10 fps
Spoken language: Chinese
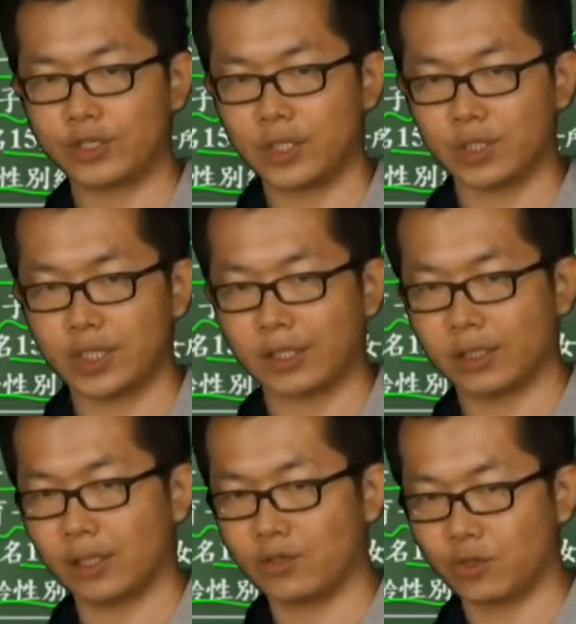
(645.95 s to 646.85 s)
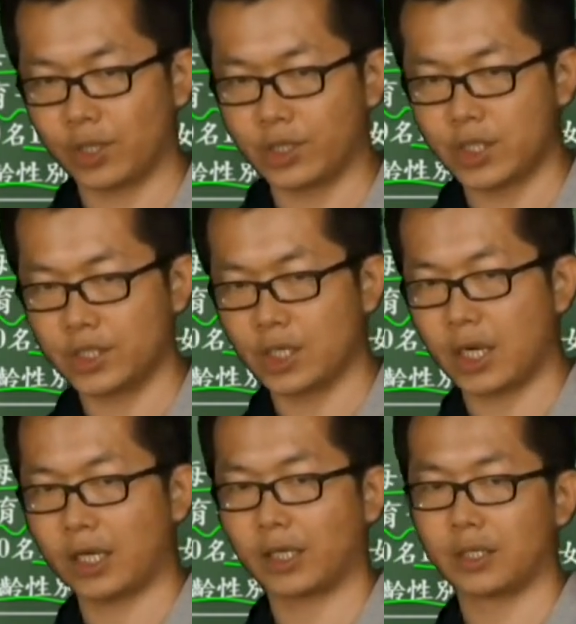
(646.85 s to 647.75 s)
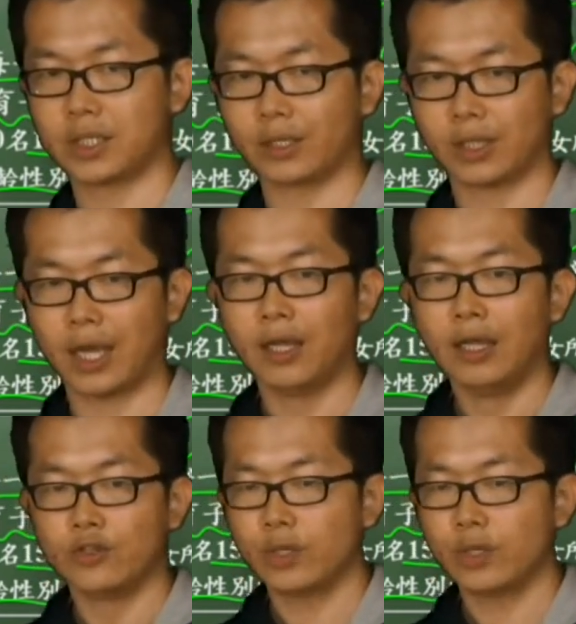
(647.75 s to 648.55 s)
然后剩下的呢，就可以健健康康的长大。